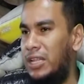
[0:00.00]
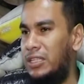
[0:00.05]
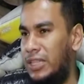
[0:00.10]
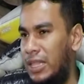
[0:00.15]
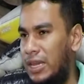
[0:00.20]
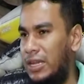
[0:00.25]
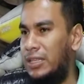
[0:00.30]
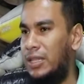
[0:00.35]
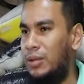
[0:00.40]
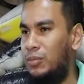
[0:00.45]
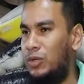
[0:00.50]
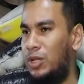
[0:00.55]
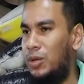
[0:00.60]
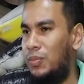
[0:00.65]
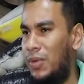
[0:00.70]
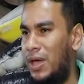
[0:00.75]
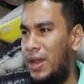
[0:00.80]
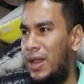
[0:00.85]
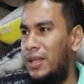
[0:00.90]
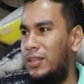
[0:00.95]
তেলের দামটা
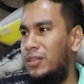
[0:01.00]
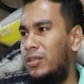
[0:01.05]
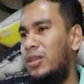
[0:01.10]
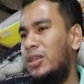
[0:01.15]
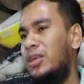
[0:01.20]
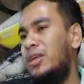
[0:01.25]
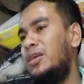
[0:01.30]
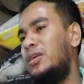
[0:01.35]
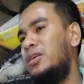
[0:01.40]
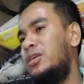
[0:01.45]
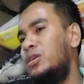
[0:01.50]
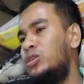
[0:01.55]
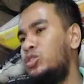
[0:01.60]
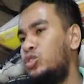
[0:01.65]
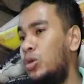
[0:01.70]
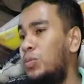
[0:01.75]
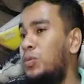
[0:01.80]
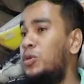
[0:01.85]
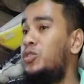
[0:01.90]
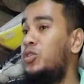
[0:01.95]
বাড়ায় তাহলে
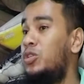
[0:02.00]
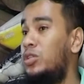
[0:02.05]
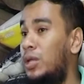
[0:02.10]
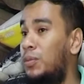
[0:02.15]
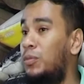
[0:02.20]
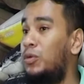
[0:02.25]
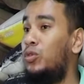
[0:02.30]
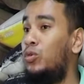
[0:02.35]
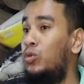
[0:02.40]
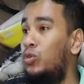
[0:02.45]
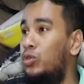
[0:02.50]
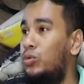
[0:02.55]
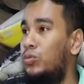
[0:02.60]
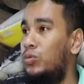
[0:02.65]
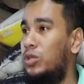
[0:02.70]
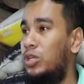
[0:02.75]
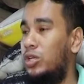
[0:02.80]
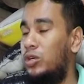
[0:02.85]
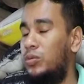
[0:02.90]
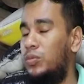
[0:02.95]
সব কিছুর দাম কিন্তু
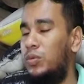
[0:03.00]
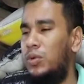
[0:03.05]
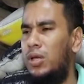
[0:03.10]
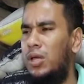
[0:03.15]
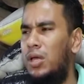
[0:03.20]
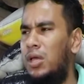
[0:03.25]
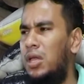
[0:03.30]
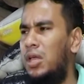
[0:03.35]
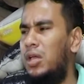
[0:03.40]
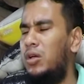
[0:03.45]
ঊর্ধ্বমুখী হবে